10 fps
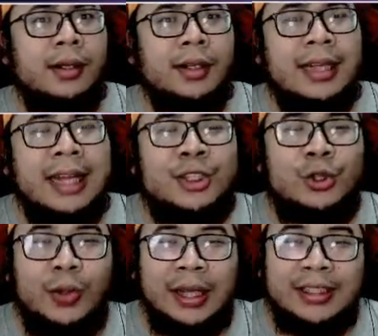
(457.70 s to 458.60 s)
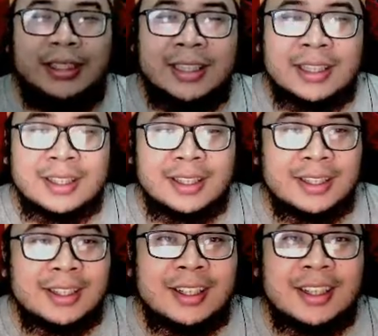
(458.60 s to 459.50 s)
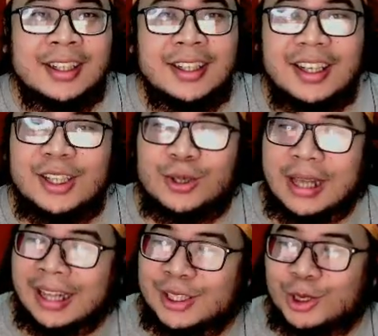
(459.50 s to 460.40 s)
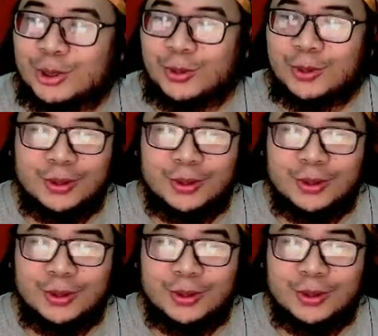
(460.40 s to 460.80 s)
Natsu anjir itu Natsu